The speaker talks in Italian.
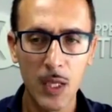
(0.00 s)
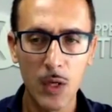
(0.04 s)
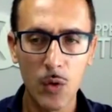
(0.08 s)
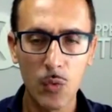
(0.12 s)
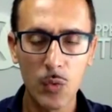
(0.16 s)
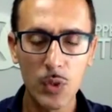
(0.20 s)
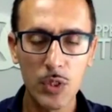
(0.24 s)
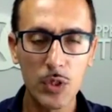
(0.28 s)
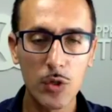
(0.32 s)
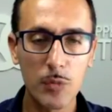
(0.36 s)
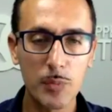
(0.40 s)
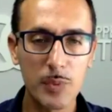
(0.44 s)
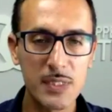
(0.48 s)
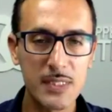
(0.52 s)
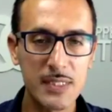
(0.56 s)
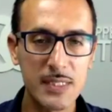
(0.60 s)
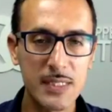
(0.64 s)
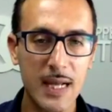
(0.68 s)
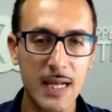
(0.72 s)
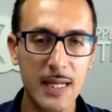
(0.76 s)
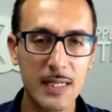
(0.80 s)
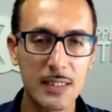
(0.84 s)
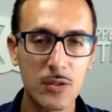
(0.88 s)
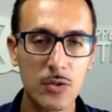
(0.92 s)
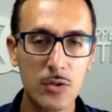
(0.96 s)
Quindi ho
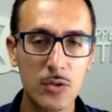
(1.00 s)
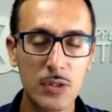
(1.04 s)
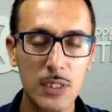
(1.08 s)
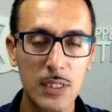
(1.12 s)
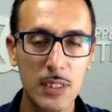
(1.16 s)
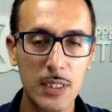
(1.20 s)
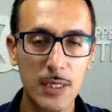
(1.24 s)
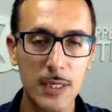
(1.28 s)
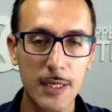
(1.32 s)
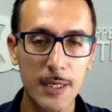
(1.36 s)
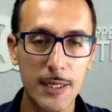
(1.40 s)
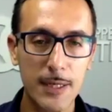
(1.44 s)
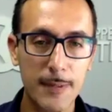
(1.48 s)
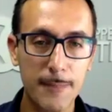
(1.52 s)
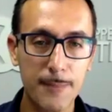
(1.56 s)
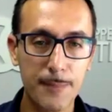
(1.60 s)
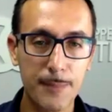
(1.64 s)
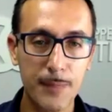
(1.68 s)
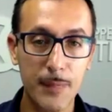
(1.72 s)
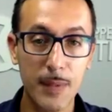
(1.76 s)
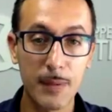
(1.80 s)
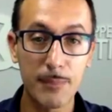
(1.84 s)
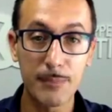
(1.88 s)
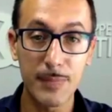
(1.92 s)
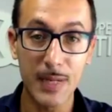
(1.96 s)
pensato di
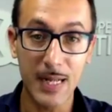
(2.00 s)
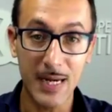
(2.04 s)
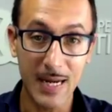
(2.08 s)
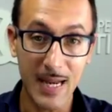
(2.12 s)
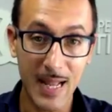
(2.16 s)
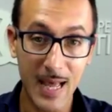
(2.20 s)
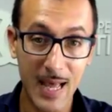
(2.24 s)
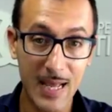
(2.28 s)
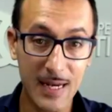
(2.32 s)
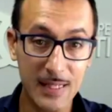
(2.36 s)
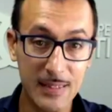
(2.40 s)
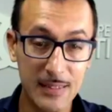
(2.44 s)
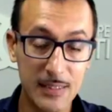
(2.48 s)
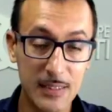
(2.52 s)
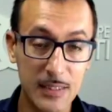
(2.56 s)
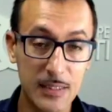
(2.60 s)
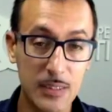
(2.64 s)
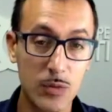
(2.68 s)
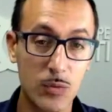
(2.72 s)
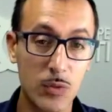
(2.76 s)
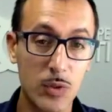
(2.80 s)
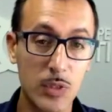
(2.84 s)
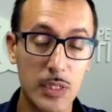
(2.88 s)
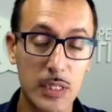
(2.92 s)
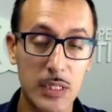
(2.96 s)
ehm, parlarti di
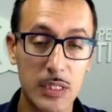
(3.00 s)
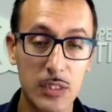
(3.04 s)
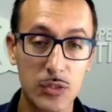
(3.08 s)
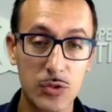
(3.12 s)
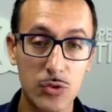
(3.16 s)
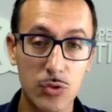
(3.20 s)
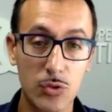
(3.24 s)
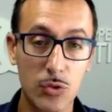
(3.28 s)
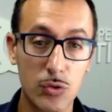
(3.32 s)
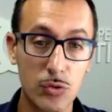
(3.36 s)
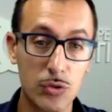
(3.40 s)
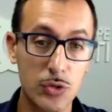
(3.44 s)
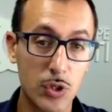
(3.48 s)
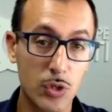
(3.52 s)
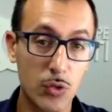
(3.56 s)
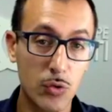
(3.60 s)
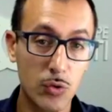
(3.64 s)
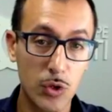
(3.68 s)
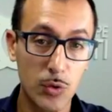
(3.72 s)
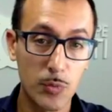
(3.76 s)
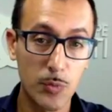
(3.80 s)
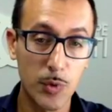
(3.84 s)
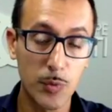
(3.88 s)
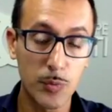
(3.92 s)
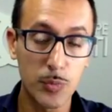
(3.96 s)
quelli che sono
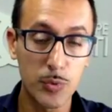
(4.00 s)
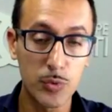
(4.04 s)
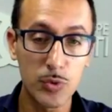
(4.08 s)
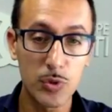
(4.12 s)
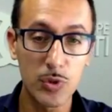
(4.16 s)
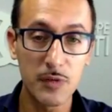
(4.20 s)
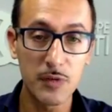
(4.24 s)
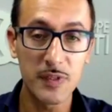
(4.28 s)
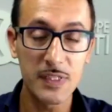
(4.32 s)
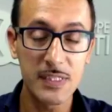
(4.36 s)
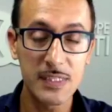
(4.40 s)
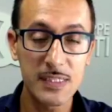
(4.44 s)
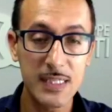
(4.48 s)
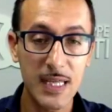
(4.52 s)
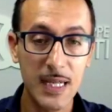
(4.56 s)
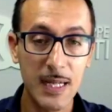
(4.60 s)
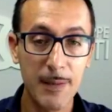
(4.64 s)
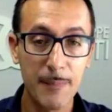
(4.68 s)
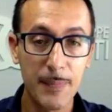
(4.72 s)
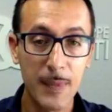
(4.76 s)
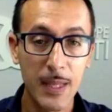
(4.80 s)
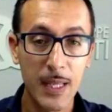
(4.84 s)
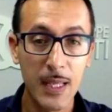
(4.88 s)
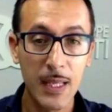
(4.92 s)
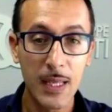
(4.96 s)
secondo il mio punto di vista
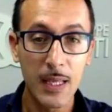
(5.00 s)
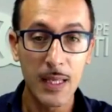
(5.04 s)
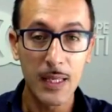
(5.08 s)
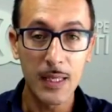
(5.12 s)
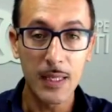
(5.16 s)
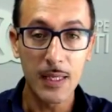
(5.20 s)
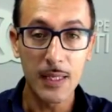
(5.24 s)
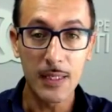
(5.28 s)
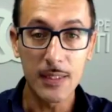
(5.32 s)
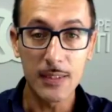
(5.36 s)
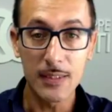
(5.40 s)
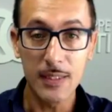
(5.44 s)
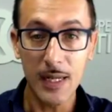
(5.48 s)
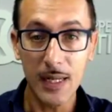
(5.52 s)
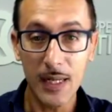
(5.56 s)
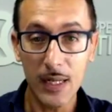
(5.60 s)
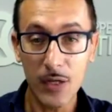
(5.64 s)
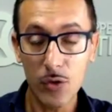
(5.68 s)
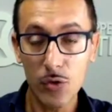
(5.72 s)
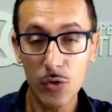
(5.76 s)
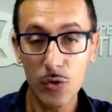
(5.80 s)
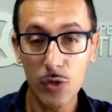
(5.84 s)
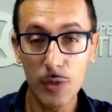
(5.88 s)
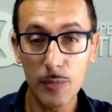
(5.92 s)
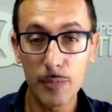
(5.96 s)
i tre
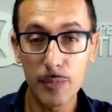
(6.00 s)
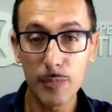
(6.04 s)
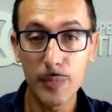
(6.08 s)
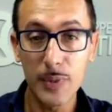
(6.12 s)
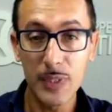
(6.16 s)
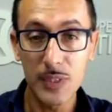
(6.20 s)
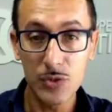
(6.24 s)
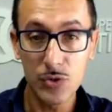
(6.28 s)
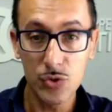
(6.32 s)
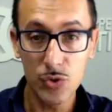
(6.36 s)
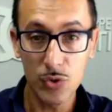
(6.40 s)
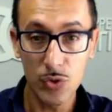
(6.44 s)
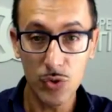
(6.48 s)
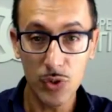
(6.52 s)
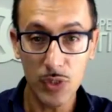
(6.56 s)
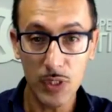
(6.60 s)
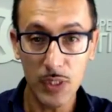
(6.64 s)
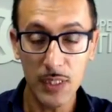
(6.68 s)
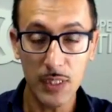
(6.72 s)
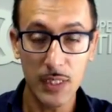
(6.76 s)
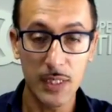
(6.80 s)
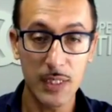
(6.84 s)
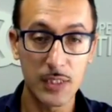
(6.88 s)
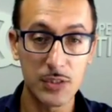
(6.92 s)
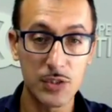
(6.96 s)
errori
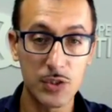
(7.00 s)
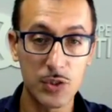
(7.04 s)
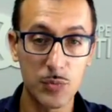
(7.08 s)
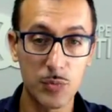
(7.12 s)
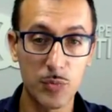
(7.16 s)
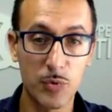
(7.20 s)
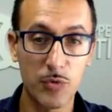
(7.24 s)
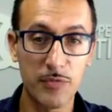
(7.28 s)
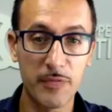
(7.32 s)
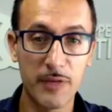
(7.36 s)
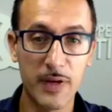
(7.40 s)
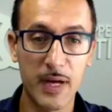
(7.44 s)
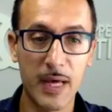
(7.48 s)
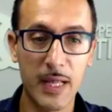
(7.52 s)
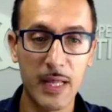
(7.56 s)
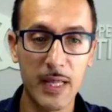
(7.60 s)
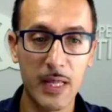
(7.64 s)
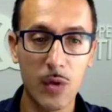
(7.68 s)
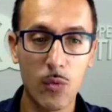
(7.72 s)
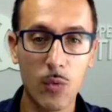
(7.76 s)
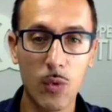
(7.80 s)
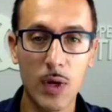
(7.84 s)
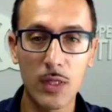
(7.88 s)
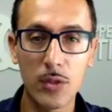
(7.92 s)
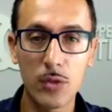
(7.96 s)
peggiori che si può
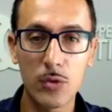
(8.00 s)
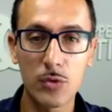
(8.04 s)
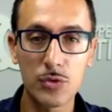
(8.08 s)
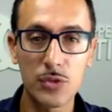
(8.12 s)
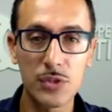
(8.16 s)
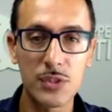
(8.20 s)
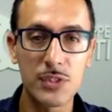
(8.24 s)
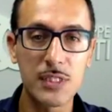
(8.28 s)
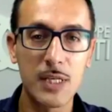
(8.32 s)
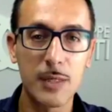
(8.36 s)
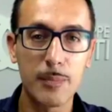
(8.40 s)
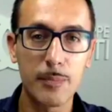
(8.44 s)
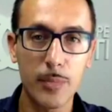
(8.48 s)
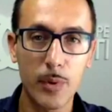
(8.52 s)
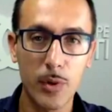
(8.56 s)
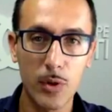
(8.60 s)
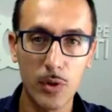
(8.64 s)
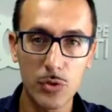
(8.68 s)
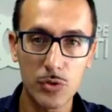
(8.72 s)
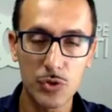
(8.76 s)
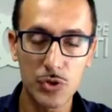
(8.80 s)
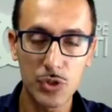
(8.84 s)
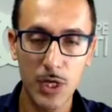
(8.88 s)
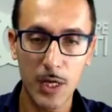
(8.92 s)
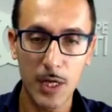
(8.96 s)
fare quando ci si
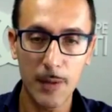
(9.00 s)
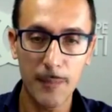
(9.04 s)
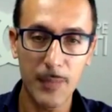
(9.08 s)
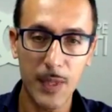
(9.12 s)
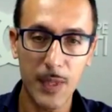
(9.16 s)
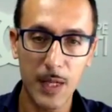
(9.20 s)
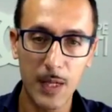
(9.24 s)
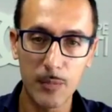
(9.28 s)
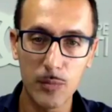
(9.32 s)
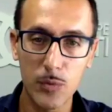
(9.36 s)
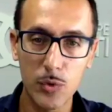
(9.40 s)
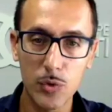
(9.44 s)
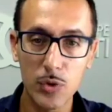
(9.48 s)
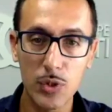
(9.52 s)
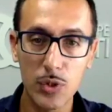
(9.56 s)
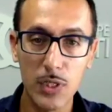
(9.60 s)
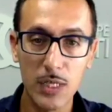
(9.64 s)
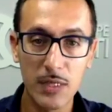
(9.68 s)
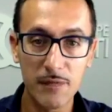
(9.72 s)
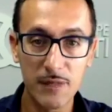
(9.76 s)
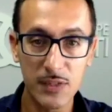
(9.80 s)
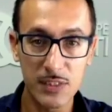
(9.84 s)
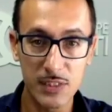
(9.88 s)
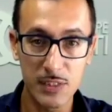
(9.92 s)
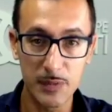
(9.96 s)
approccia al mondo degli
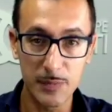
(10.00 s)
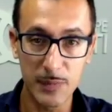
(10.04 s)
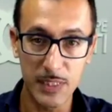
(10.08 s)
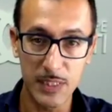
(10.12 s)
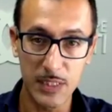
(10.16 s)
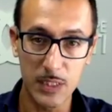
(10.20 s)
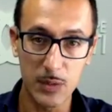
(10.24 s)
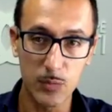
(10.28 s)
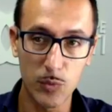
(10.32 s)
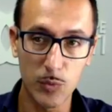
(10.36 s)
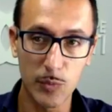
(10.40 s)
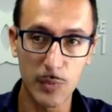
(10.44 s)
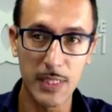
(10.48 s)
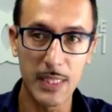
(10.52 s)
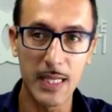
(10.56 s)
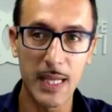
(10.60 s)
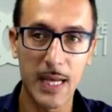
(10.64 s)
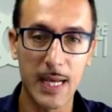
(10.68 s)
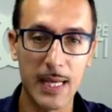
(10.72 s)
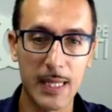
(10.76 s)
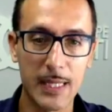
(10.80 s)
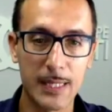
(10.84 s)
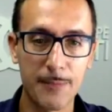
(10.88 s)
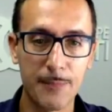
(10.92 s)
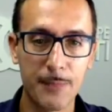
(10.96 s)
investimenti
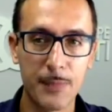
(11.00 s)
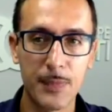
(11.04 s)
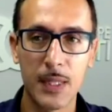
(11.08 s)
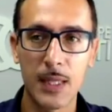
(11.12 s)
immobiliari.